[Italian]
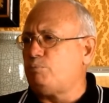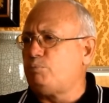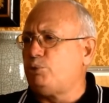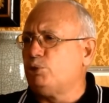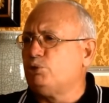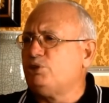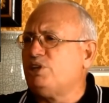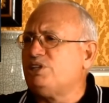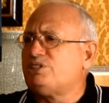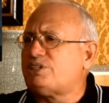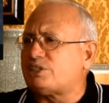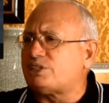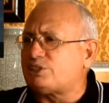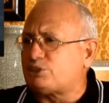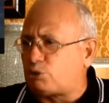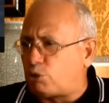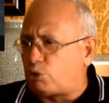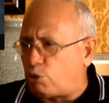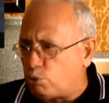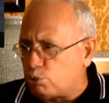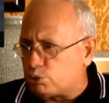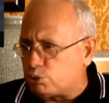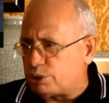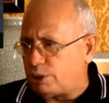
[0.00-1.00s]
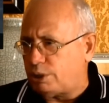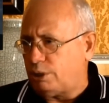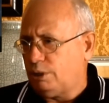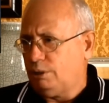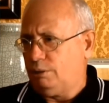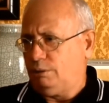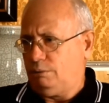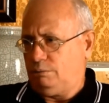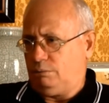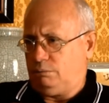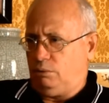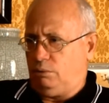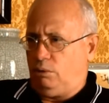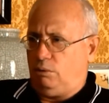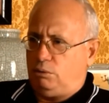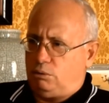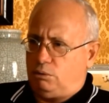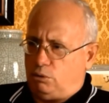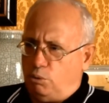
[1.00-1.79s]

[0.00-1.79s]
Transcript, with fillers: più disastrose, no?